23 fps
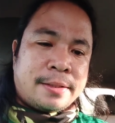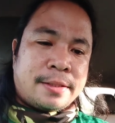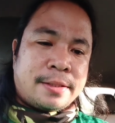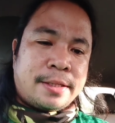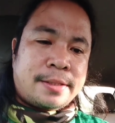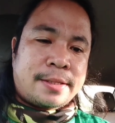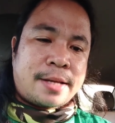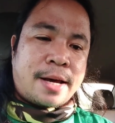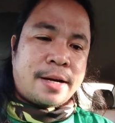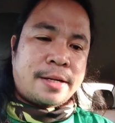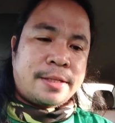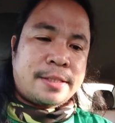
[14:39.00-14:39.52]

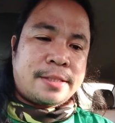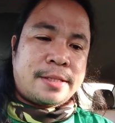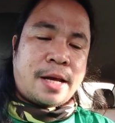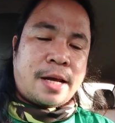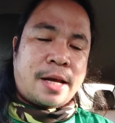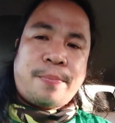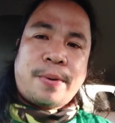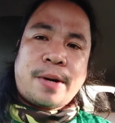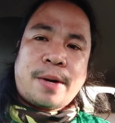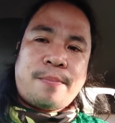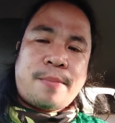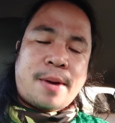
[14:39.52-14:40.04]
Cesar
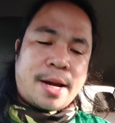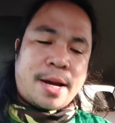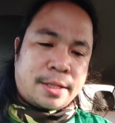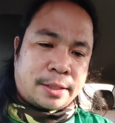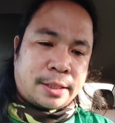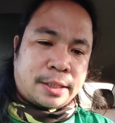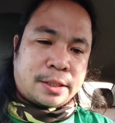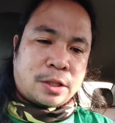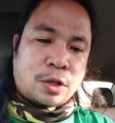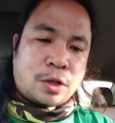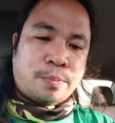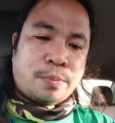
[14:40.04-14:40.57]
Sniper
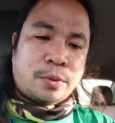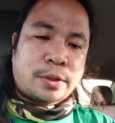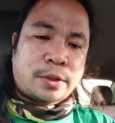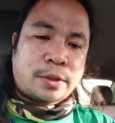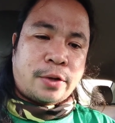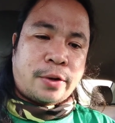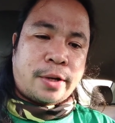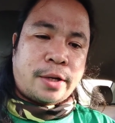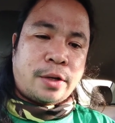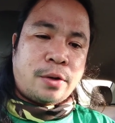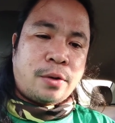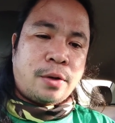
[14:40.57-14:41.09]
Vlog, shout out po sa
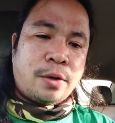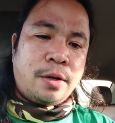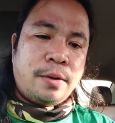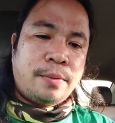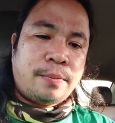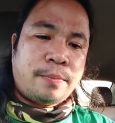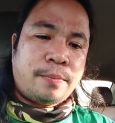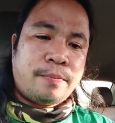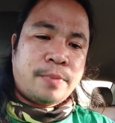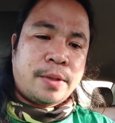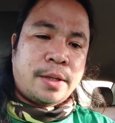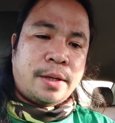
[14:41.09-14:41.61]
iyo idol.
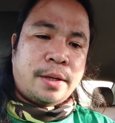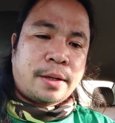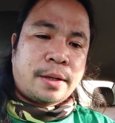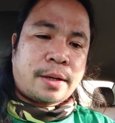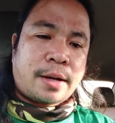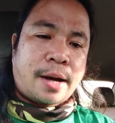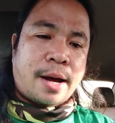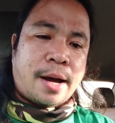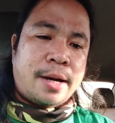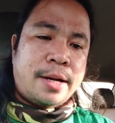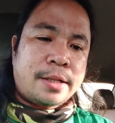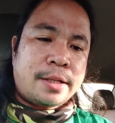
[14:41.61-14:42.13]

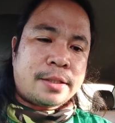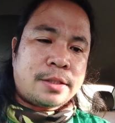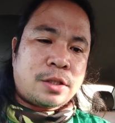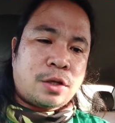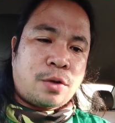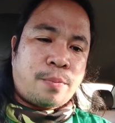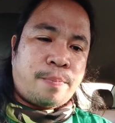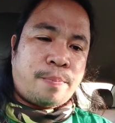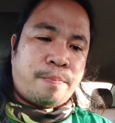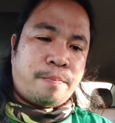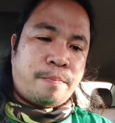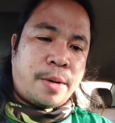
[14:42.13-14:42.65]

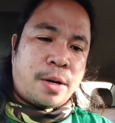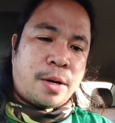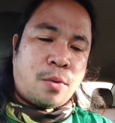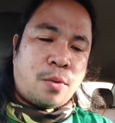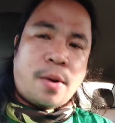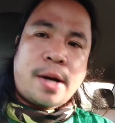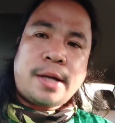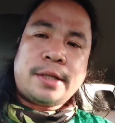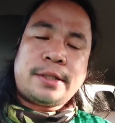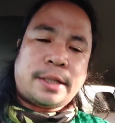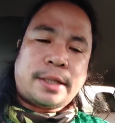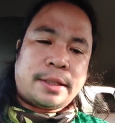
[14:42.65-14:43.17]
Kalex of
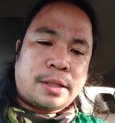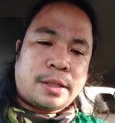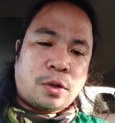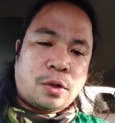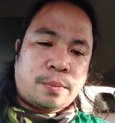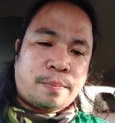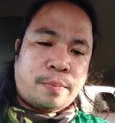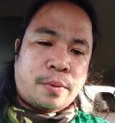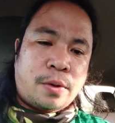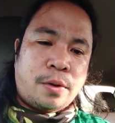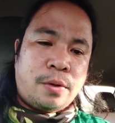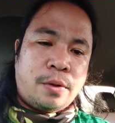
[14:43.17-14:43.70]
Belwag, shout
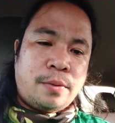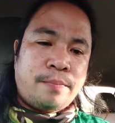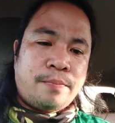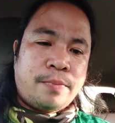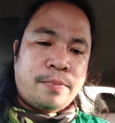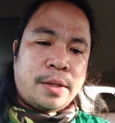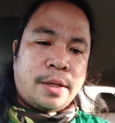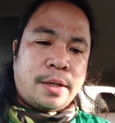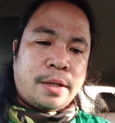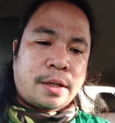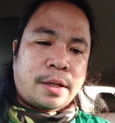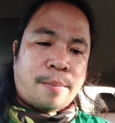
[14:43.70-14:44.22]
out po.
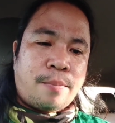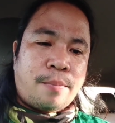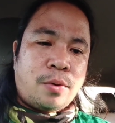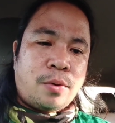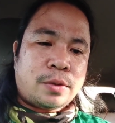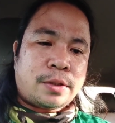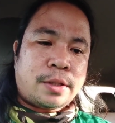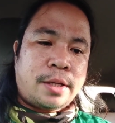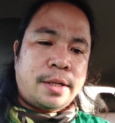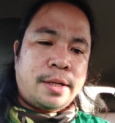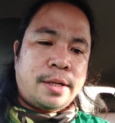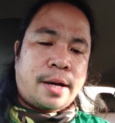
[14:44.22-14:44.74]

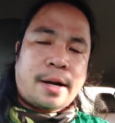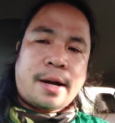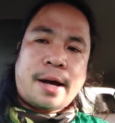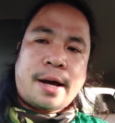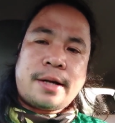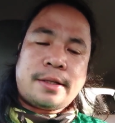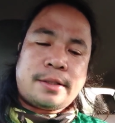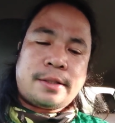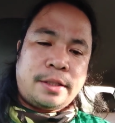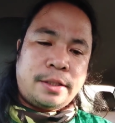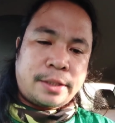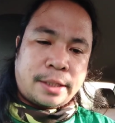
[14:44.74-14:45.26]
Kabusing
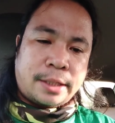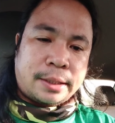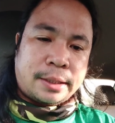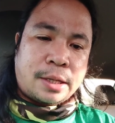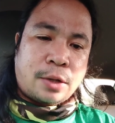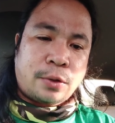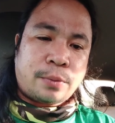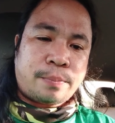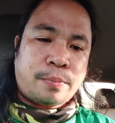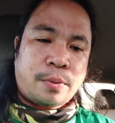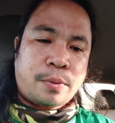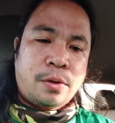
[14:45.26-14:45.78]
RRC, shout
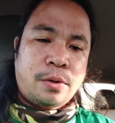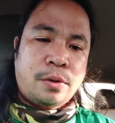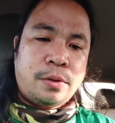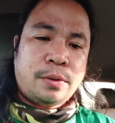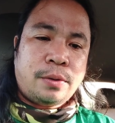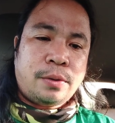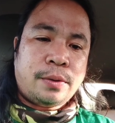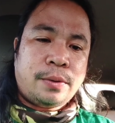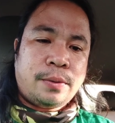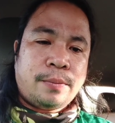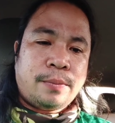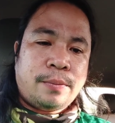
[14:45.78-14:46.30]
out po.
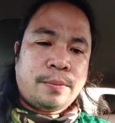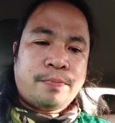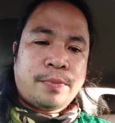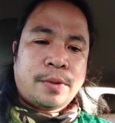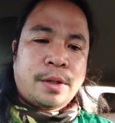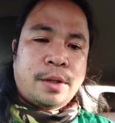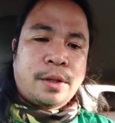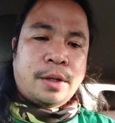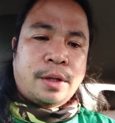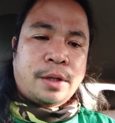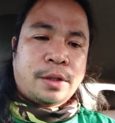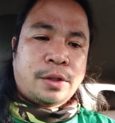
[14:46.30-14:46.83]

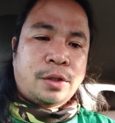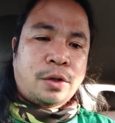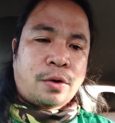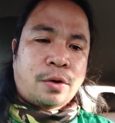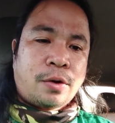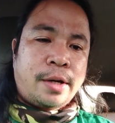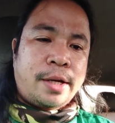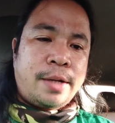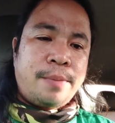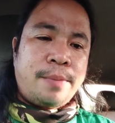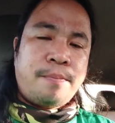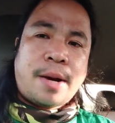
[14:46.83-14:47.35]

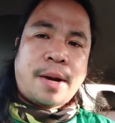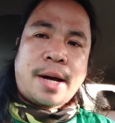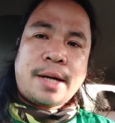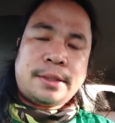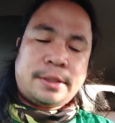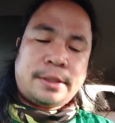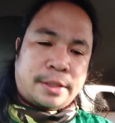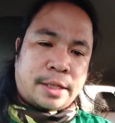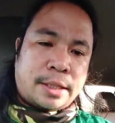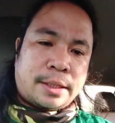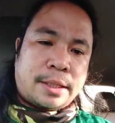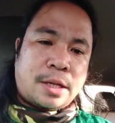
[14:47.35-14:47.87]
Jorlin
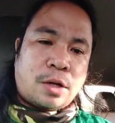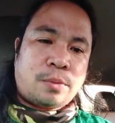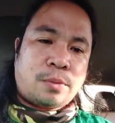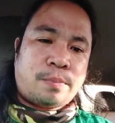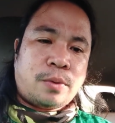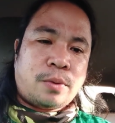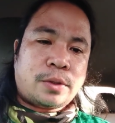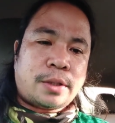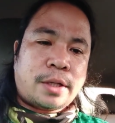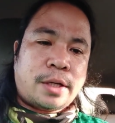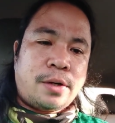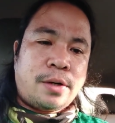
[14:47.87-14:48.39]
Vlogs, shout out
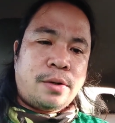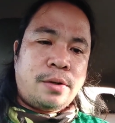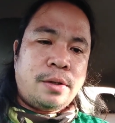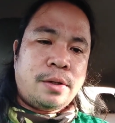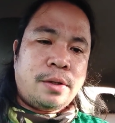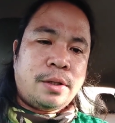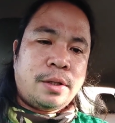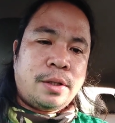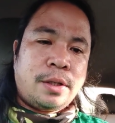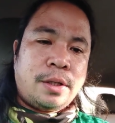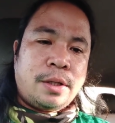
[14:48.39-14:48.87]
po sa iyo.